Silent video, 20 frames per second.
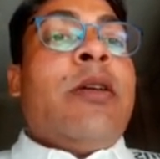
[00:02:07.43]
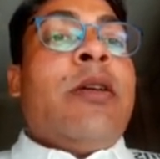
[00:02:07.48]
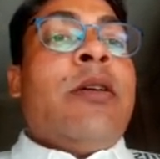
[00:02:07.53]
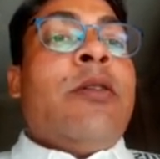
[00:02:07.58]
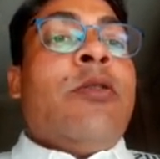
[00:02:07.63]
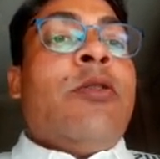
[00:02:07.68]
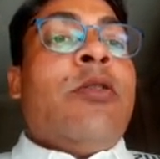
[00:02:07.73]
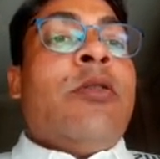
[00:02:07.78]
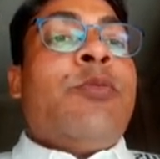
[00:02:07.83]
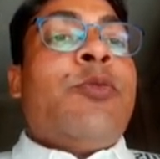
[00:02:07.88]
ও
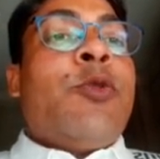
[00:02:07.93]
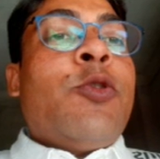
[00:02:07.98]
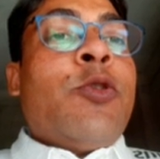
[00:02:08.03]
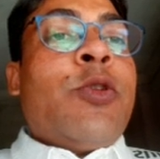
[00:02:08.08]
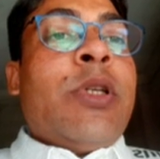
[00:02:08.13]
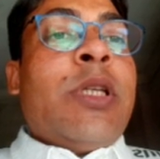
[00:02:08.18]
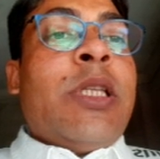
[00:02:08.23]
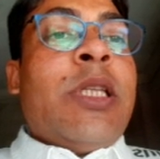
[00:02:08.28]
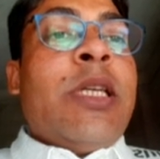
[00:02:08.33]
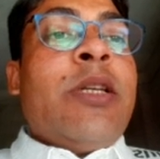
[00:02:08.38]

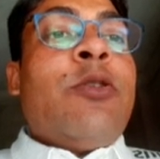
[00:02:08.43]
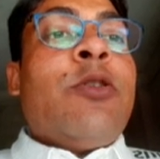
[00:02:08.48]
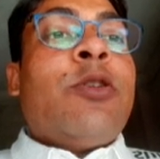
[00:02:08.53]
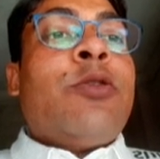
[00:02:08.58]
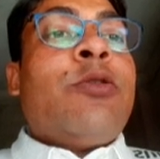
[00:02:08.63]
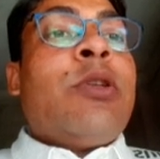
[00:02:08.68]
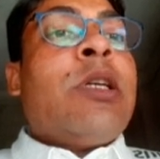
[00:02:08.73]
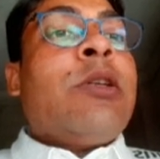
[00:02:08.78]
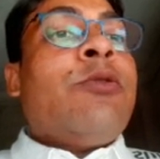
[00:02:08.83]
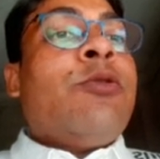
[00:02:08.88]
প্রকৃতি
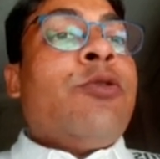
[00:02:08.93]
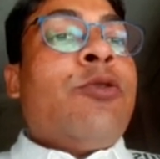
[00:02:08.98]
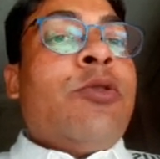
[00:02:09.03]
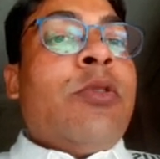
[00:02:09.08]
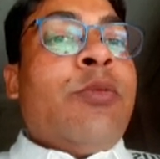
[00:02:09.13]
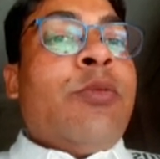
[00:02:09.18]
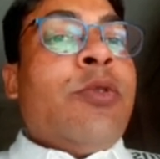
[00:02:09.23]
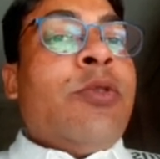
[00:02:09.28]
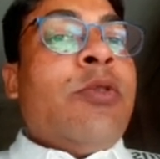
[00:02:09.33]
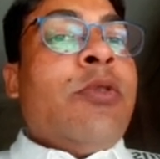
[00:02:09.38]
কতটা
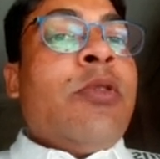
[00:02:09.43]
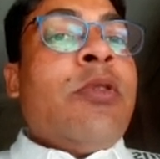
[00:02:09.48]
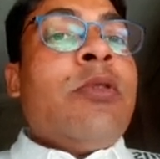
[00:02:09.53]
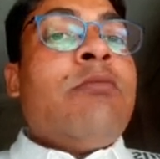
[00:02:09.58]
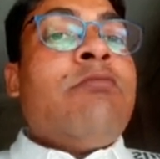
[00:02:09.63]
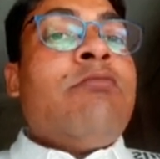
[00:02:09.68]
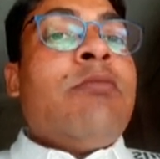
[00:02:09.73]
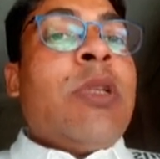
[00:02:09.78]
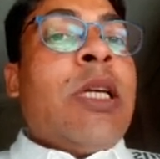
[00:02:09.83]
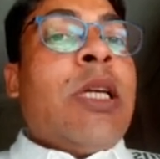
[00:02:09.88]
গুরুত্বপূর্ণ
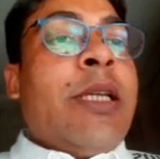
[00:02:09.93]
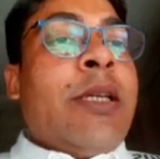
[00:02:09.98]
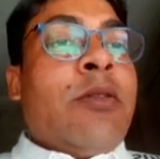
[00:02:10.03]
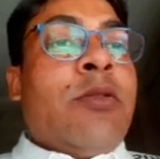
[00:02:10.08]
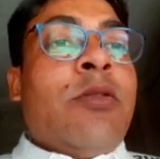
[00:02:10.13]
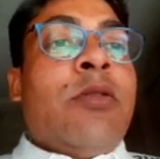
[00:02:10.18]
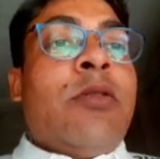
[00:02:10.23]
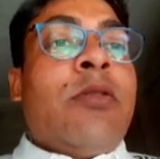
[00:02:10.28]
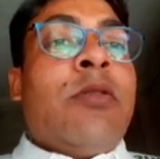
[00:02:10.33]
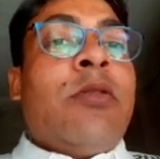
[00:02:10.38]
তা লেখো
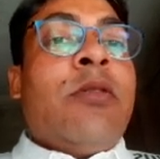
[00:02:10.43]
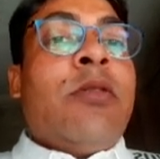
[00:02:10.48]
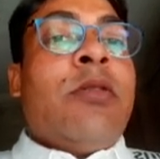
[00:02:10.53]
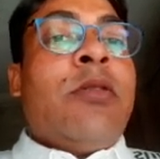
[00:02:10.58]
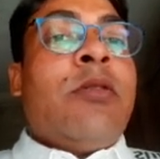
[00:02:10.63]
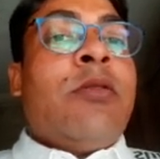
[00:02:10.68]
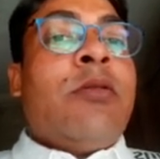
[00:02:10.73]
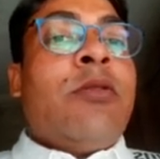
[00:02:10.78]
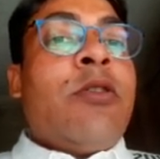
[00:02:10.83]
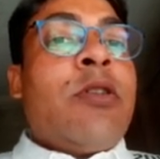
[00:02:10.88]

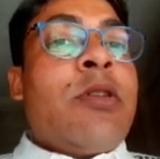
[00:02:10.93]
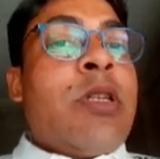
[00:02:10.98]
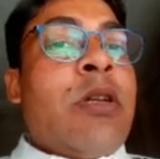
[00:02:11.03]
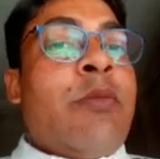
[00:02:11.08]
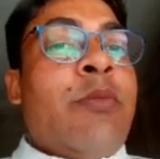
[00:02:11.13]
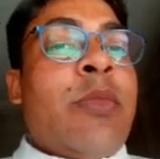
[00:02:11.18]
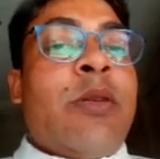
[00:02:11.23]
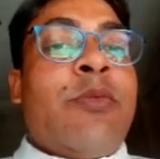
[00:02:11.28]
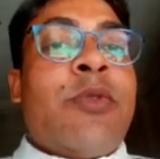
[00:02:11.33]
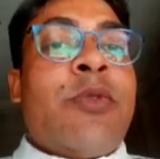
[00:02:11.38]
দশ
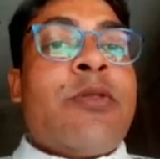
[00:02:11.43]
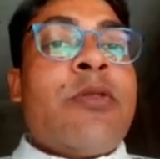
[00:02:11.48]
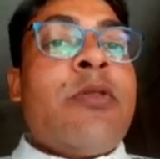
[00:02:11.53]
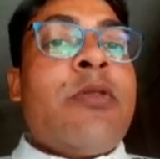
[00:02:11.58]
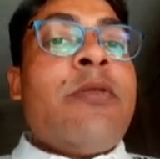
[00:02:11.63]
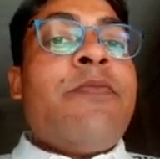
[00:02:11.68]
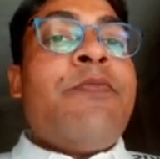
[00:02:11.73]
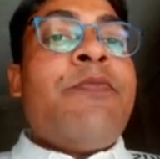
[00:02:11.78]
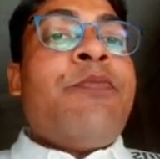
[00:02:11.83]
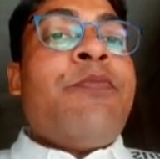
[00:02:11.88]
নম্বরের প্রশ্ন
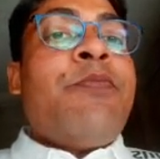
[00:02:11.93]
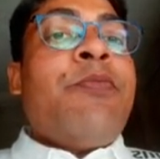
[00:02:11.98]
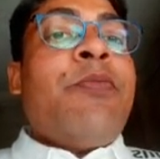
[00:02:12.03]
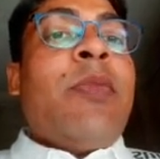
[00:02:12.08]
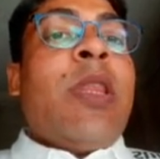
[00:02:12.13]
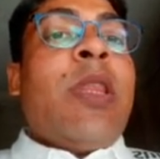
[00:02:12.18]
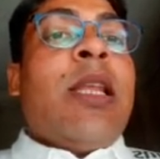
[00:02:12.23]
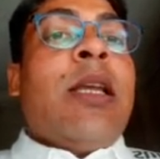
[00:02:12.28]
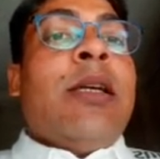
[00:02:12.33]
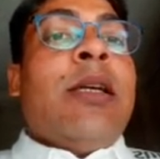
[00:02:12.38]

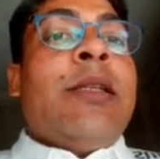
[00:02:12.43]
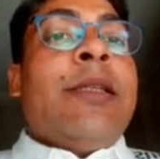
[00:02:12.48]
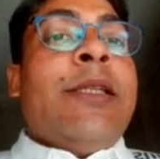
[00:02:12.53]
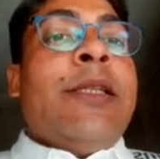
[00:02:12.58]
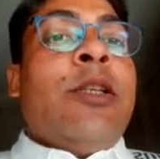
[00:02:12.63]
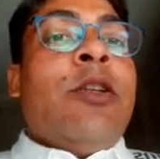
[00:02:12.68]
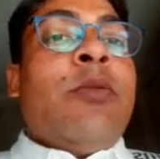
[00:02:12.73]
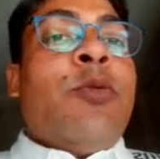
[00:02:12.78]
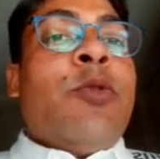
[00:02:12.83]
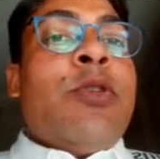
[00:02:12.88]

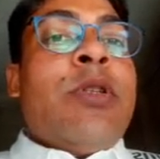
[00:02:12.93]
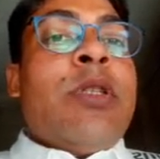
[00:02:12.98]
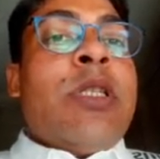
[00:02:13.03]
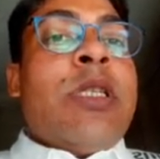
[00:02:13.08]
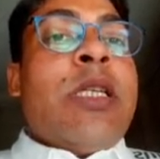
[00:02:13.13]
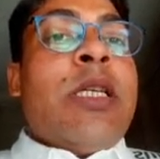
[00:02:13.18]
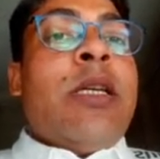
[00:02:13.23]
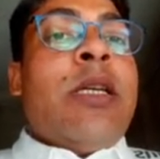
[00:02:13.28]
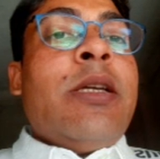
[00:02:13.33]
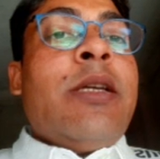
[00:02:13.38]
দিনপঞ্জি
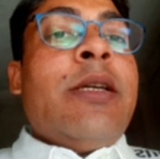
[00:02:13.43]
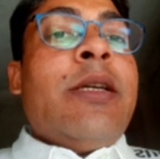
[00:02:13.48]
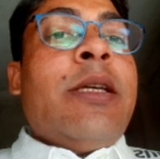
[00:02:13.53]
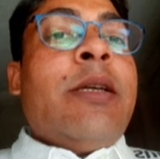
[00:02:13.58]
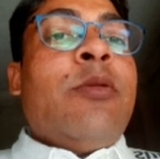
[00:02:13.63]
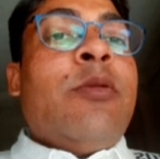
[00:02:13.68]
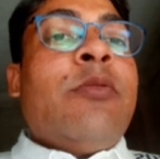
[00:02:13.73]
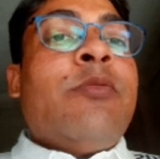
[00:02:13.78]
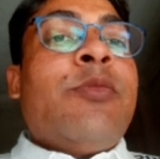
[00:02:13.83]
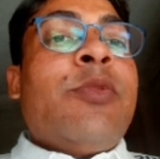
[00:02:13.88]
এবং
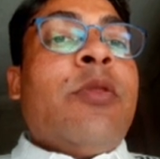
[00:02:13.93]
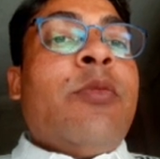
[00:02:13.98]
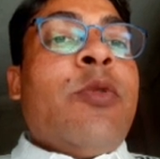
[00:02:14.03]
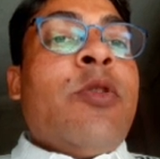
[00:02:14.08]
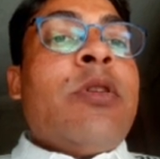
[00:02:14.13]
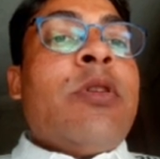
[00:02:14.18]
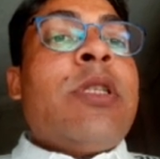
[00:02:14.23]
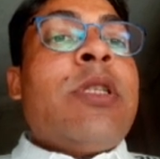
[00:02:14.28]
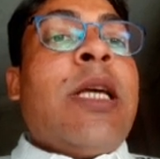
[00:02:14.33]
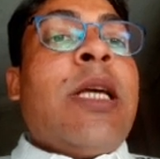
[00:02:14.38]
ভ্রমণ
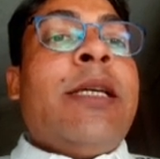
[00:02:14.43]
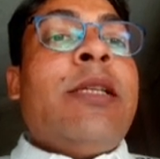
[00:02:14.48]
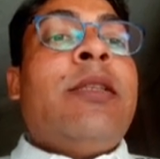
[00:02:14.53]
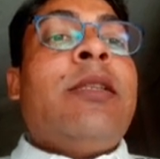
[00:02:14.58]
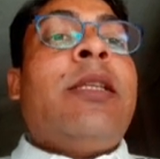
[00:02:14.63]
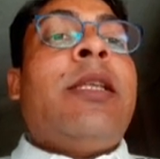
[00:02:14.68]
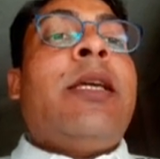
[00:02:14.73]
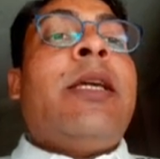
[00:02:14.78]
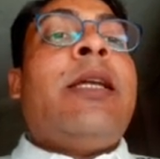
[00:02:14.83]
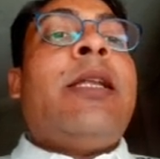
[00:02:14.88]

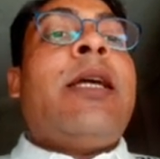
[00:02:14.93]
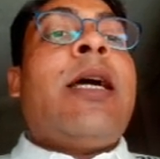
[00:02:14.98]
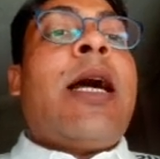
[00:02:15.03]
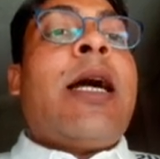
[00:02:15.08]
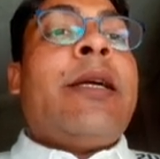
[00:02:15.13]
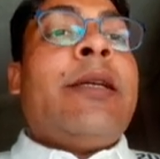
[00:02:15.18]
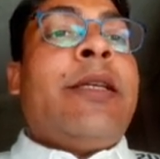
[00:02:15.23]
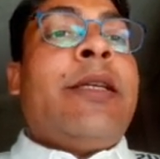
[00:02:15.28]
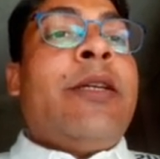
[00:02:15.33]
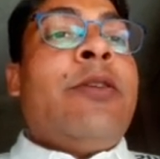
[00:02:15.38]
সাহিত্যের
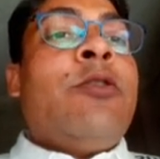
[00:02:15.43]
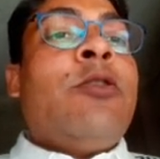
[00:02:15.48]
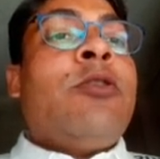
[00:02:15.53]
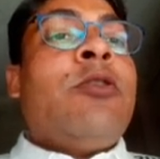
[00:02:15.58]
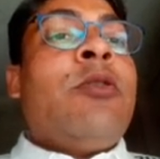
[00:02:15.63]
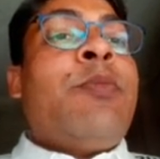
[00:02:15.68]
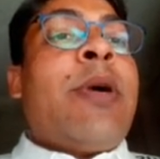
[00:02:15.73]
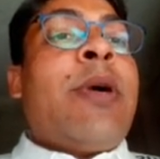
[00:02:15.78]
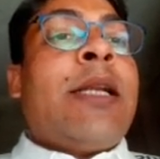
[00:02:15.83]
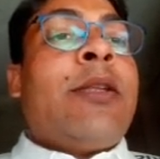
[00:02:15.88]
আঙ্গিকগত
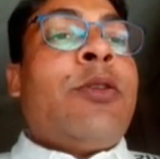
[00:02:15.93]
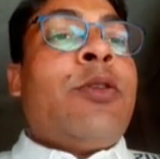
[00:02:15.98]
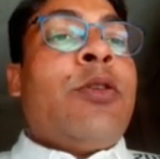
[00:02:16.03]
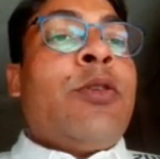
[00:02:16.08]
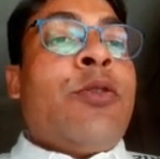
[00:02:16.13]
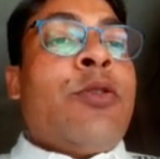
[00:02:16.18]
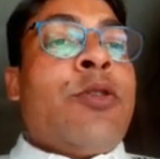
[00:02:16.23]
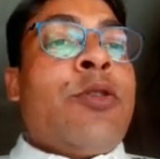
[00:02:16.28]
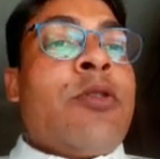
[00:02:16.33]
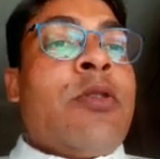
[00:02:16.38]
পার্থক্য
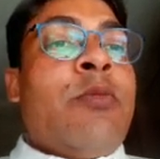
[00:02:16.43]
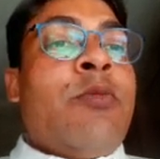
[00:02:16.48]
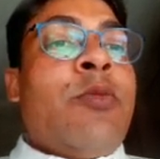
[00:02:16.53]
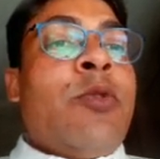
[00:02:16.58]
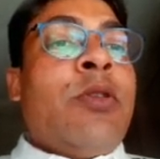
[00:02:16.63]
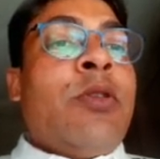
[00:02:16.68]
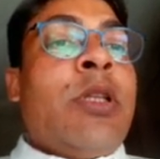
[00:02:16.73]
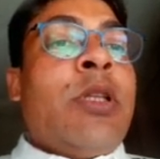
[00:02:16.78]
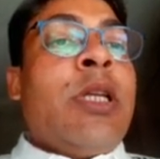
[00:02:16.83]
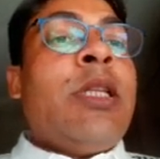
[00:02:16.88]

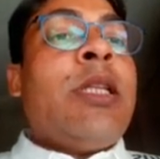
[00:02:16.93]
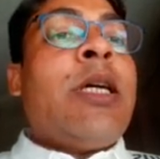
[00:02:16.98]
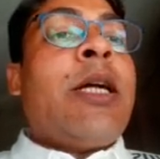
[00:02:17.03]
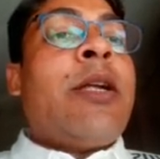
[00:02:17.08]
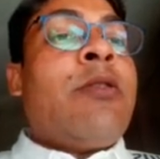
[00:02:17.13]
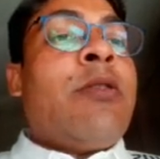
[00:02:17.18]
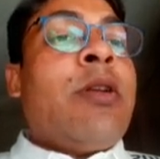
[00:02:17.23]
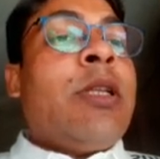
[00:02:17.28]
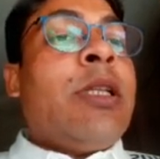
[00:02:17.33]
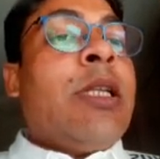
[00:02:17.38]
সম্বন্ধে
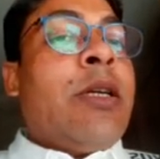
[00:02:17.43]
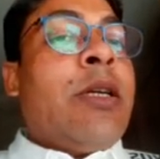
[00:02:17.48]
ধারণা দাও